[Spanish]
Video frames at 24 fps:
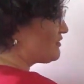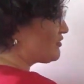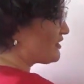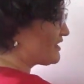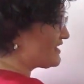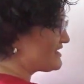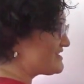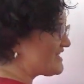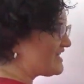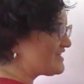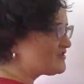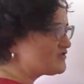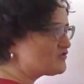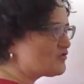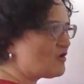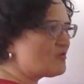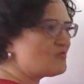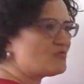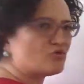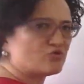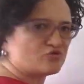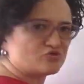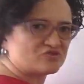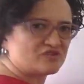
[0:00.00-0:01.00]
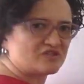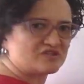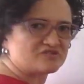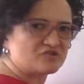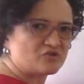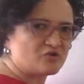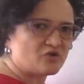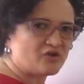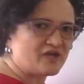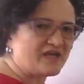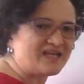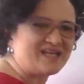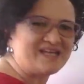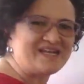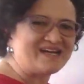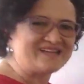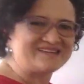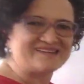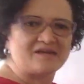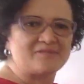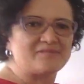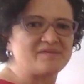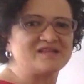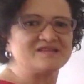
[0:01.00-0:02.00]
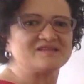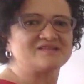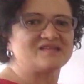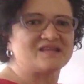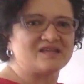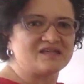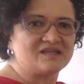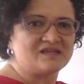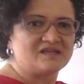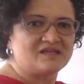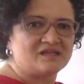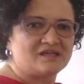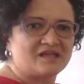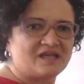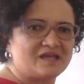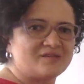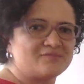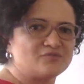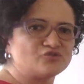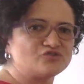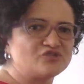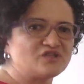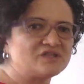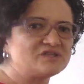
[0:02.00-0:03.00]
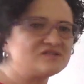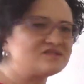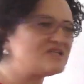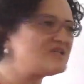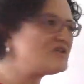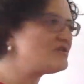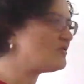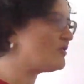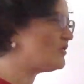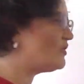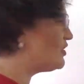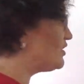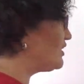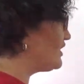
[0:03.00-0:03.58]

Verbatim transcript: lo que ya somos, desde lo que innatamente hemos sentido.